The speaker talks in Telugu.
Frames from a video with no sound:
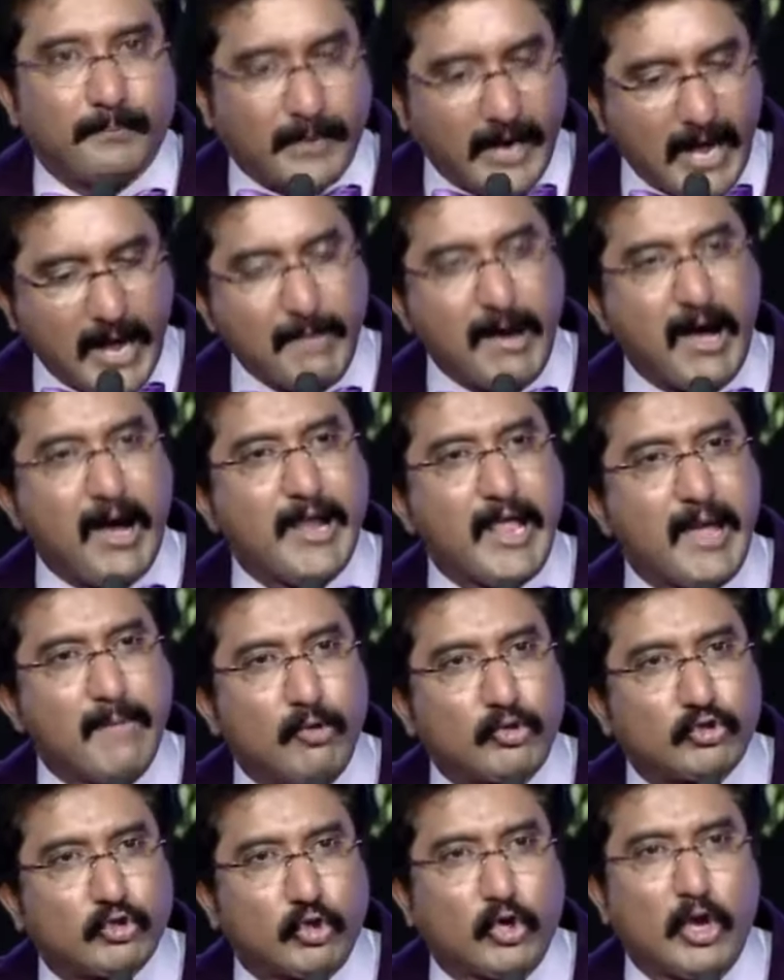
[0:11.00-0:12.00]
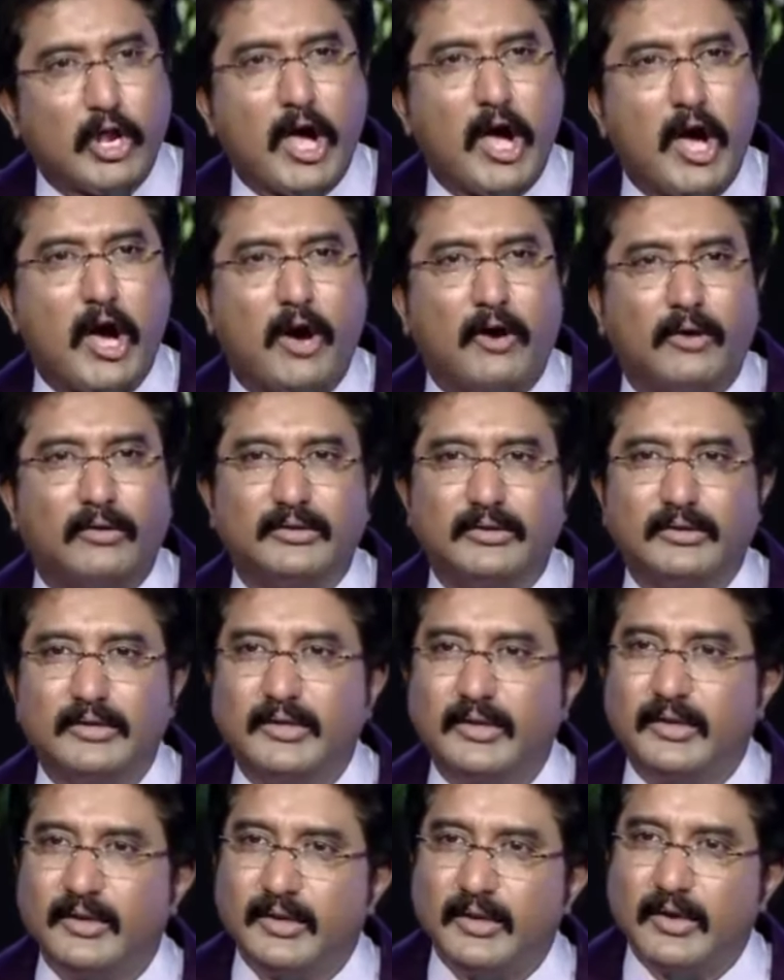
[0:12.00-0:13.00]
ప్రేమ అనే ముసుగులో
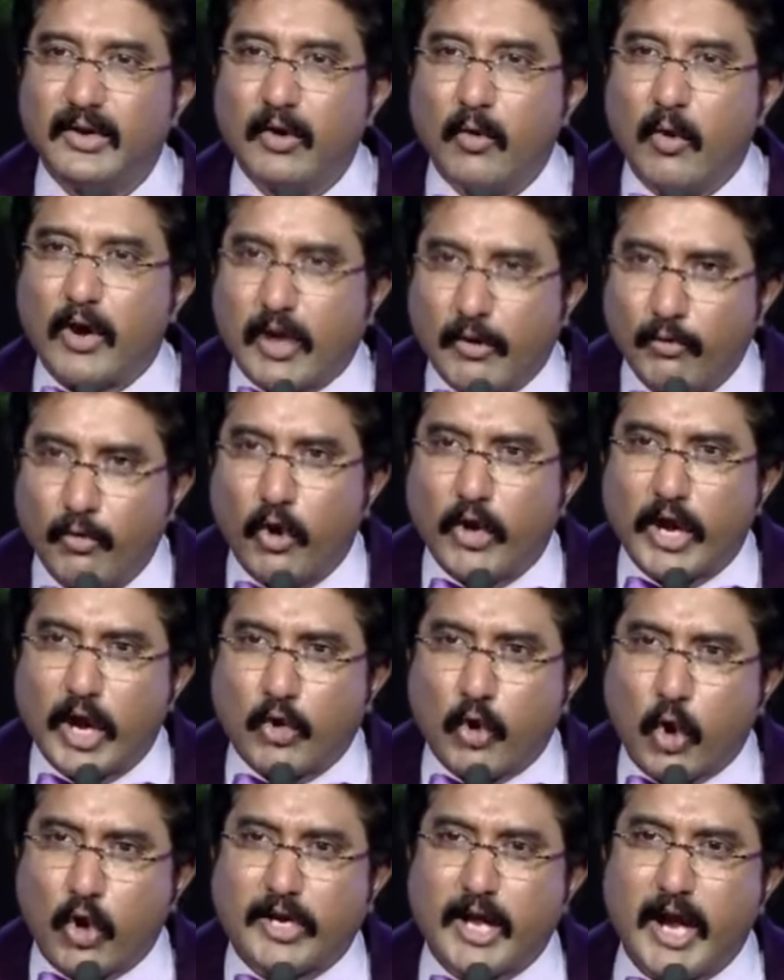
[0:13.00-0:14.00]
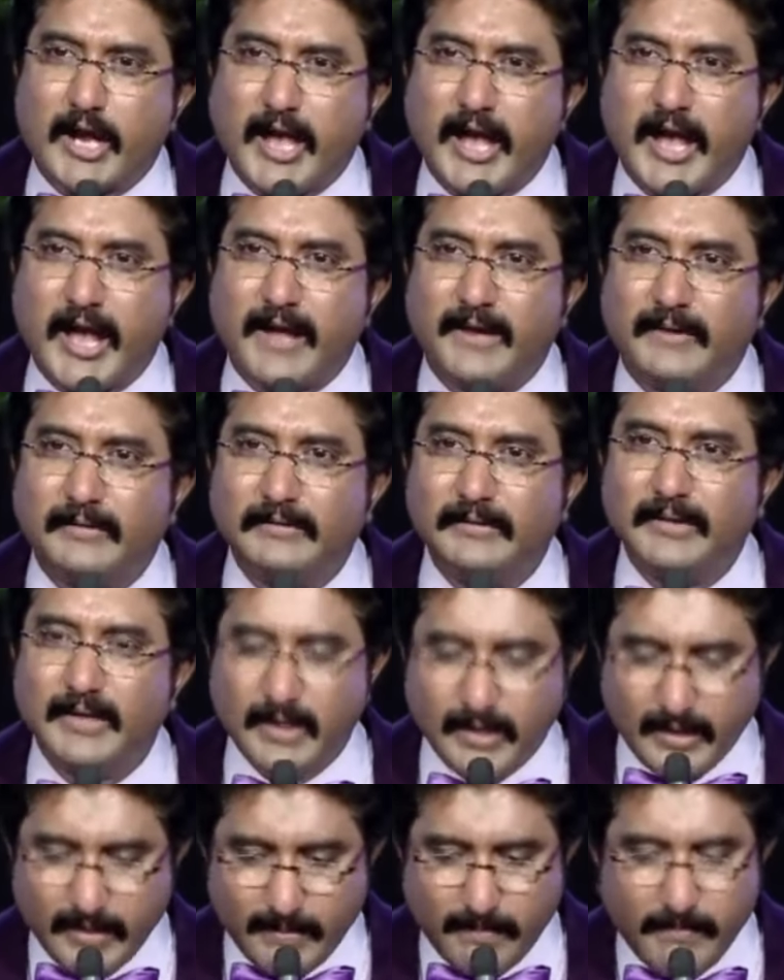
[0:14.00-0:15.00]
ఒక ఊర కుక్కకి
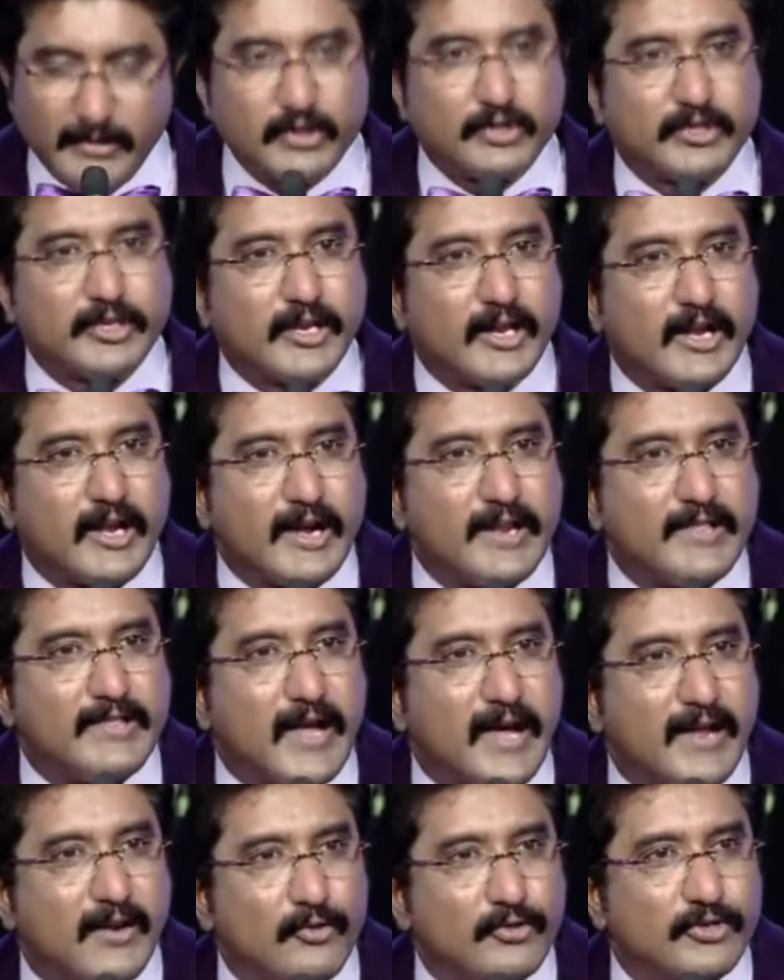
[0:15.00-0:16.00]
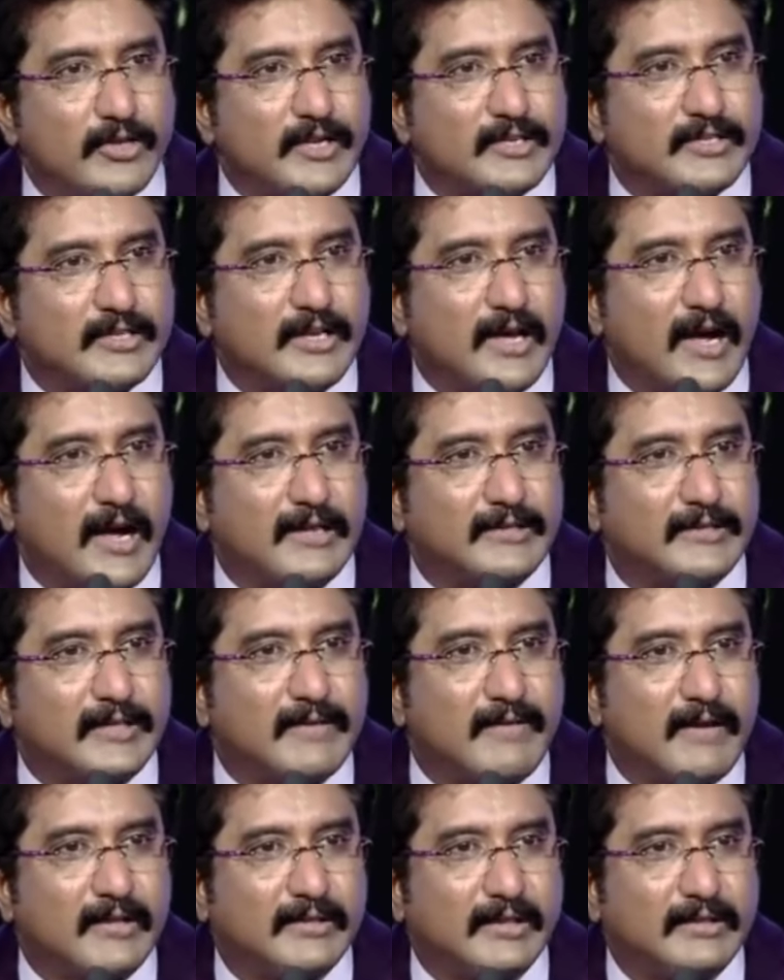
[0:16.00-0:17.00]
మీ శరీరాన్ని దానం చేసి ఆ
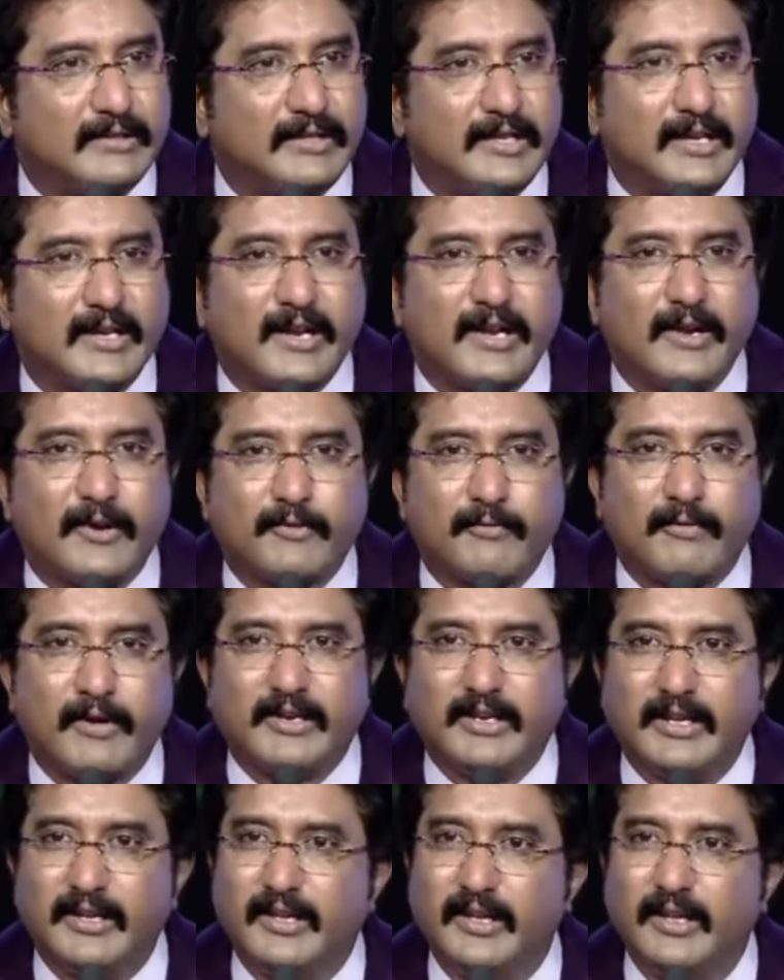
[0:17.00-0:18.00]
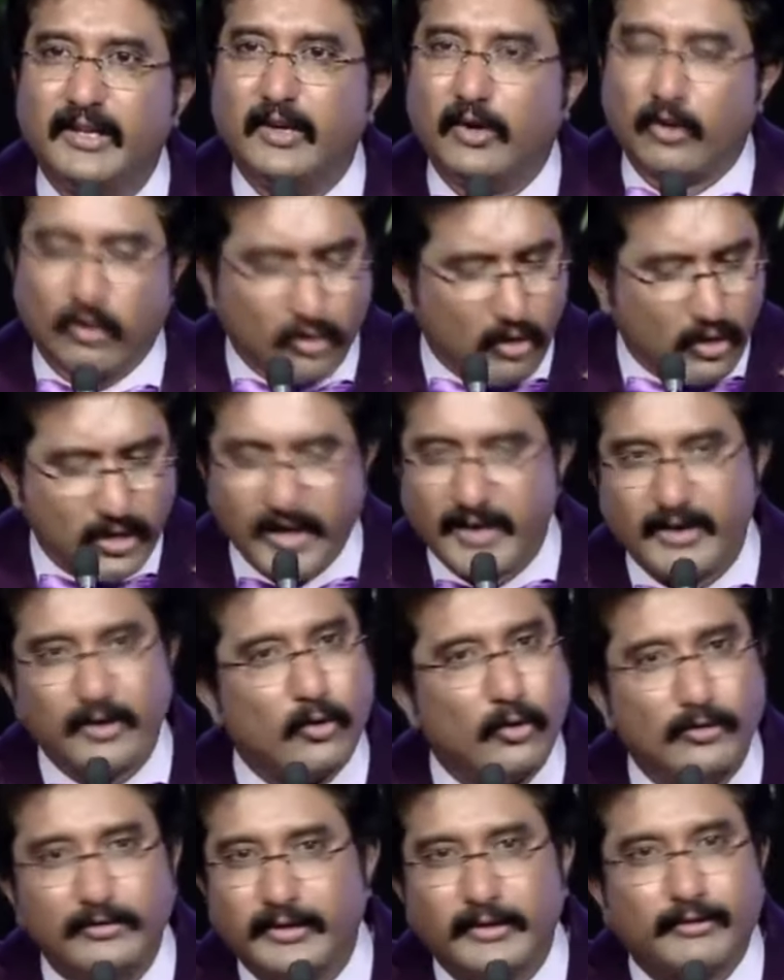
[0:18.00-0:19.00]
తర్వాత తీరనటువంటి
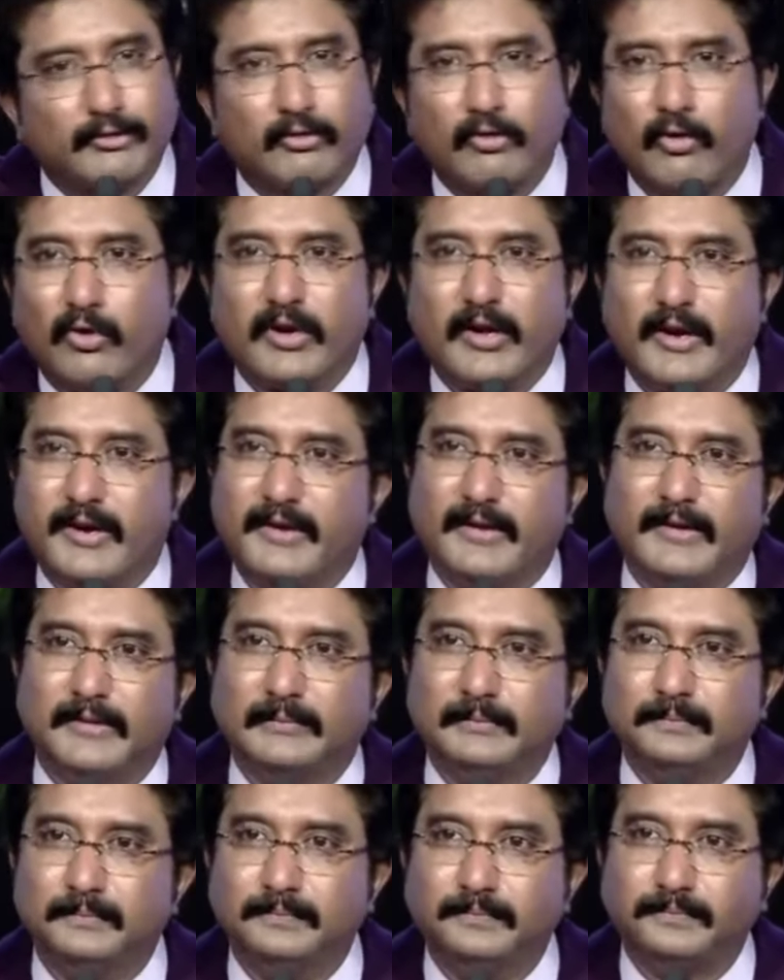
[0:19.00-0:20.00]
రోగాన్ని కొని తెచ్చుకోకండి కొని